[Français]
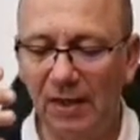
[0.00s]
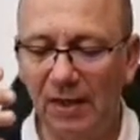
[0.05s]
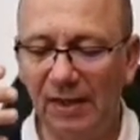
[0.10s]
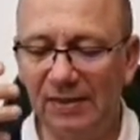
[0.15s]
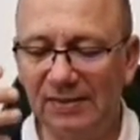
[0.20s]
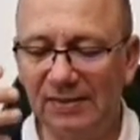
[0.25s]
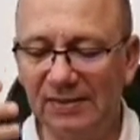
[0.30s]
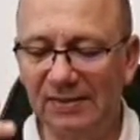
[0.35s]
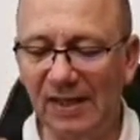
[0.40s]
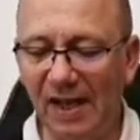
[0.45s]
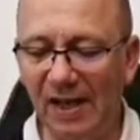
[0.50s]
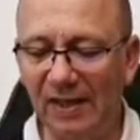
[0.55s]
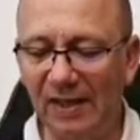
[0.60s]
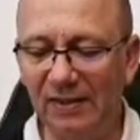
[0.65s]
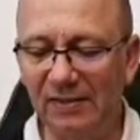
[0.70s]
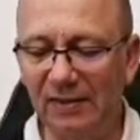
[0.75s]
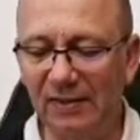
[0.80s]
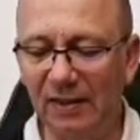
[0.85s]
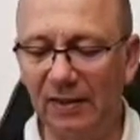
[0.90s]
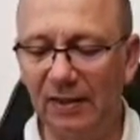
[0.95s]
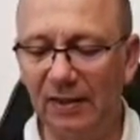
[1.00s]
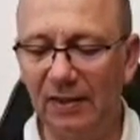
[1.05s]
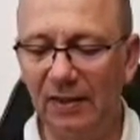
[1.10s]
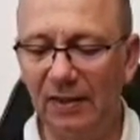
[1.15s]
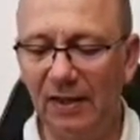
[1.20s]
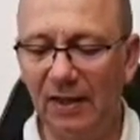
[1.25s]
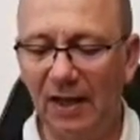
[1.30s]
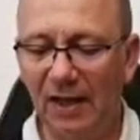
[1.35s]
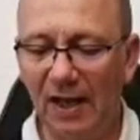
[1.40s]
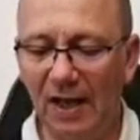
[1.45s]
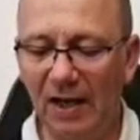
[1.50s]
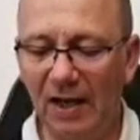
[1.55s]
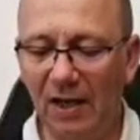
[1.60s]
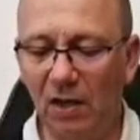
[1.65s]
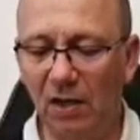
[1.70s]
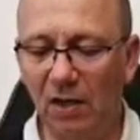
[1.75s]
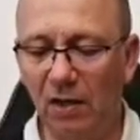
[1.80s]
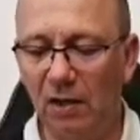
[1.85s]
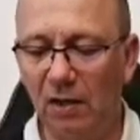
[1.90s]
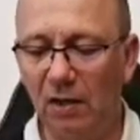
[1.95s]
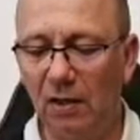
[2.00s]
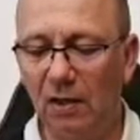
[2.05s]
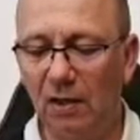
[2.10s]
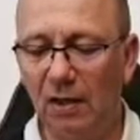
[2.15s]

et s'arrêtait à la